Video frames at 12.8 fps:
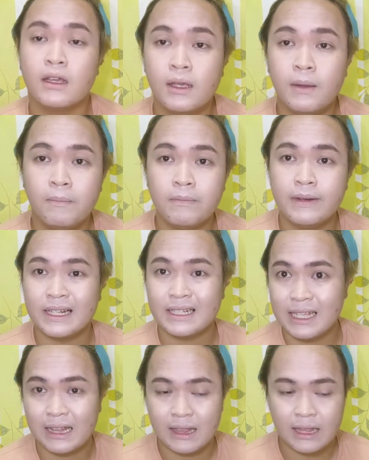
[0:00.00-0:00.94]
Yep,
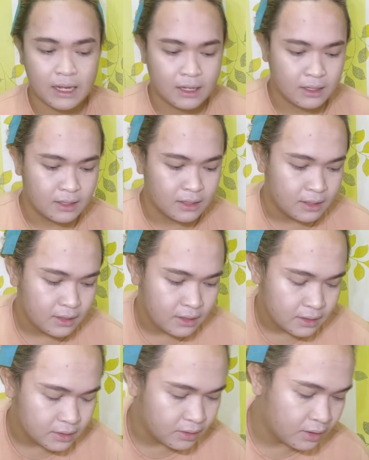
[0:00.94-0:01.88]
nag-set na.
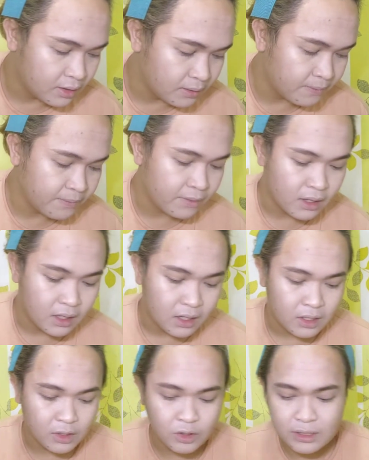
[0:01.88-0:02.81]
So,
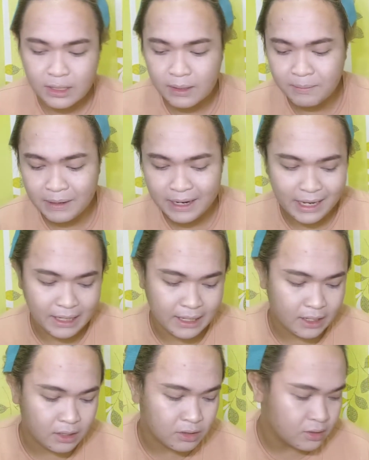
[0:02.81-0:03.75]
usually pag
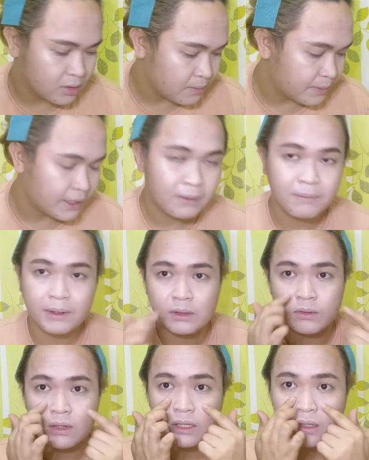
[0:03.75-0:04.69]
ganyan, gusto ko pa rin
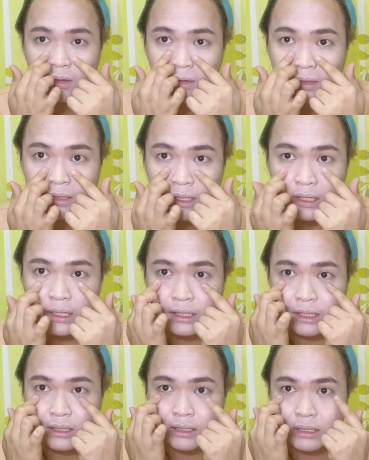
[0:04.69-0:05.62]
patungan ng konti
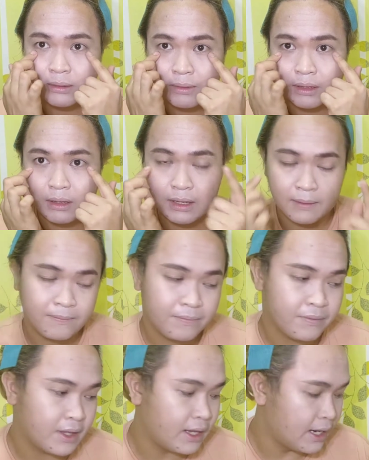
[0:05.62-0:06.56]
nandito sa may
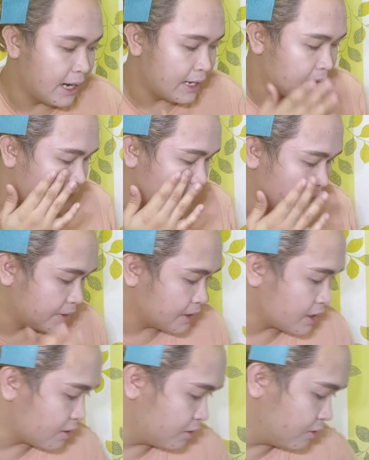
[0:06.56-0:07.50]
ilalim ng mata